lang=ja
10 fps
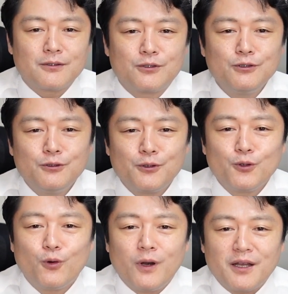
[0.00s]
Google
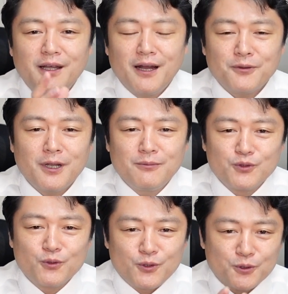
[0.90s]
の方は
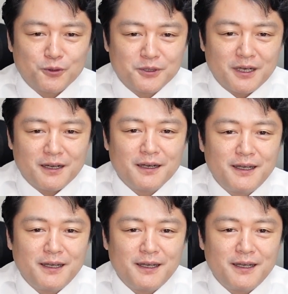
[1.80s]
リアルタイムの予測だから、